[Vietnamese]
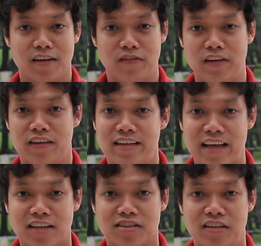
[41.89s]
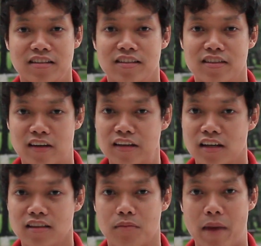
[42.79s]
Vì giả sử như người đó
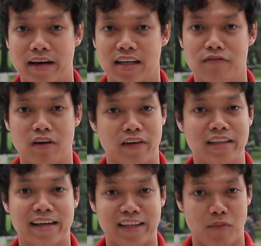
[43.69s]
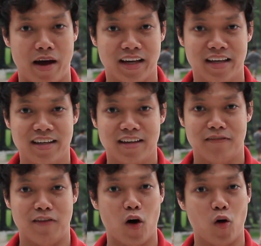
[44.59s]
nhớ tên bạn đi và vẫy tay chào bạn đi,
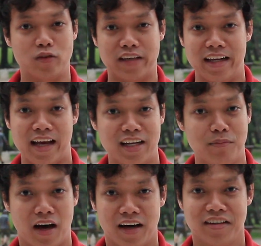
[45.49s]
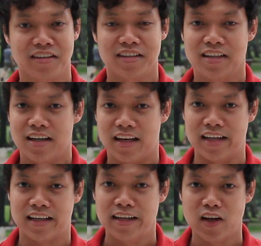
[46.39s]
và họ còn chạy lại niềm nở nữa,
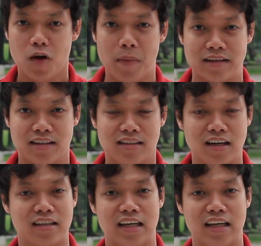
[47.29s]
thì khi đó bạn sẽ cực